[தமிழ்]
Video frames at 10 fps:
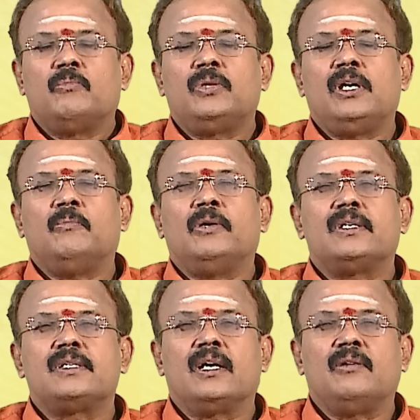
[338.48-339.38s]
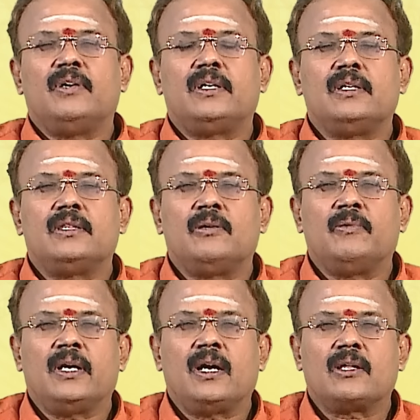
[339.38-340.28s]
புதிய முயற்சிகள் வெற்றி
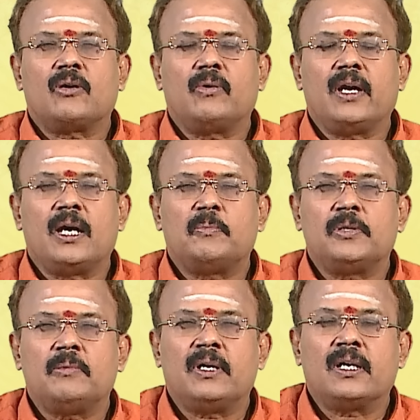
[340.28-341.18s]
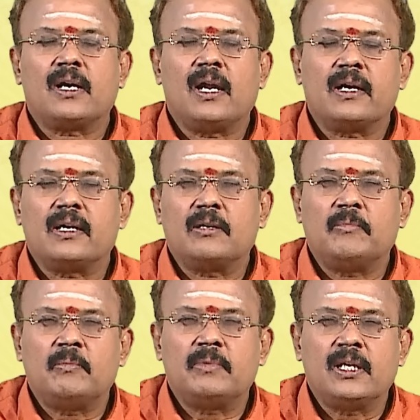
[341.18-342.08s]
திருவினையாக்கக்கூடிய அற்புதமான
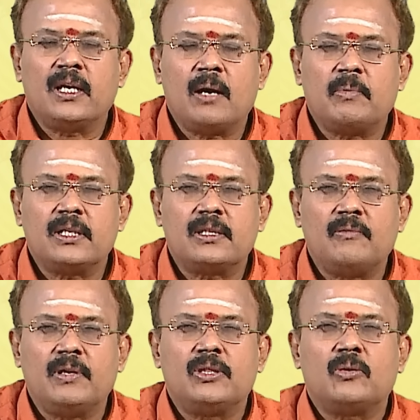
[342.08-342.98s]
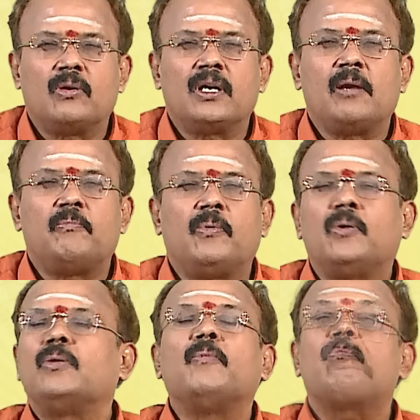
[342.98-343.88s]
காலகட்டம் என்பதை ஞாபகத்தில் வைத்து கொண்டால்
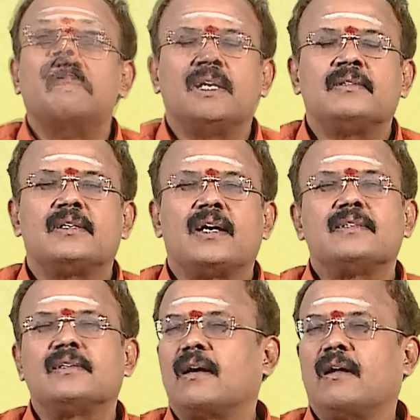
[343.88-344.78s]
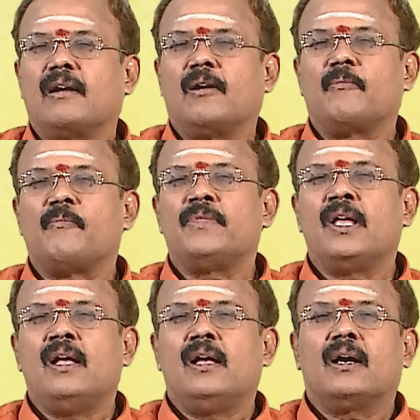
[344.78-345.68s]
போதும் தனுசு ராசிக்காரன்
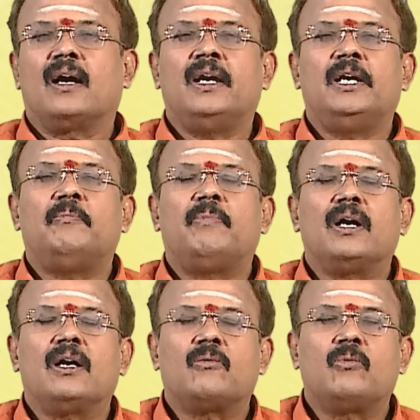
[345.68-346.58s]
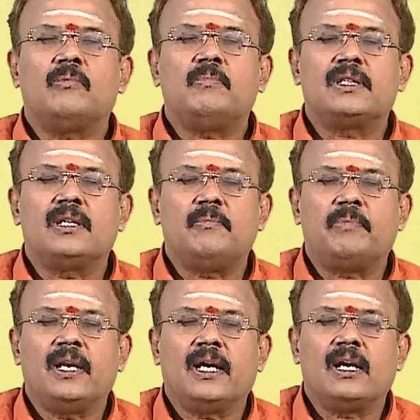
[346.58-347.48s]
கண்டிப்பாக குடும்பத்தில்
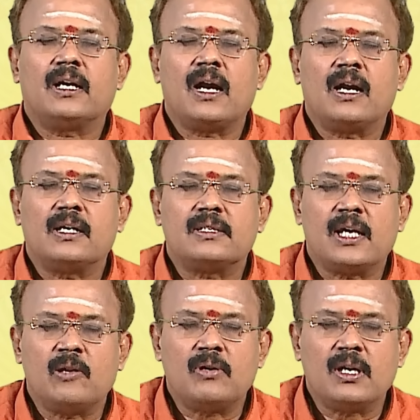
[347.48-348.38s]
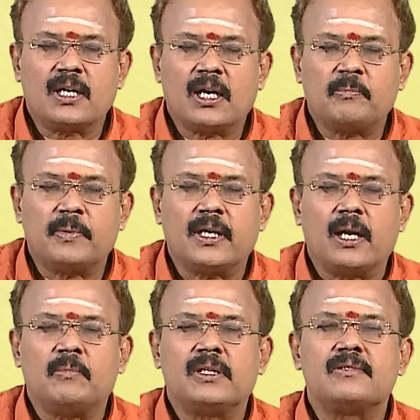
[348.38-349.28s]
பிள்ளைகளுக்காக செலவுகள்
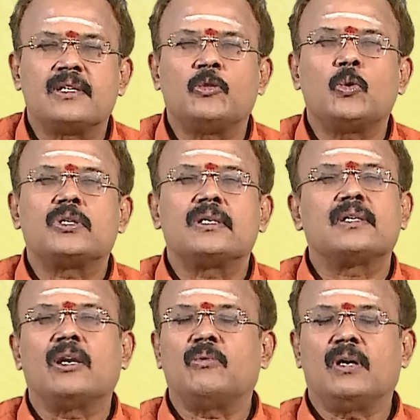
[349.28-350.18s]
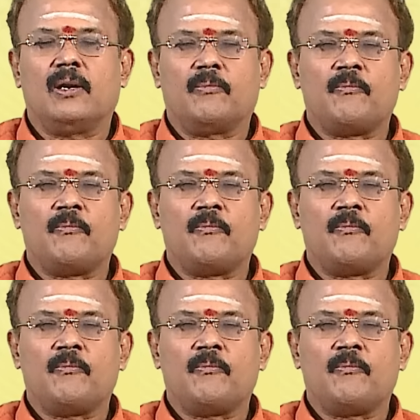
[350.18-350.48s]
காணப்பட்டாலும் அது சந்தோஷ செலவுகள்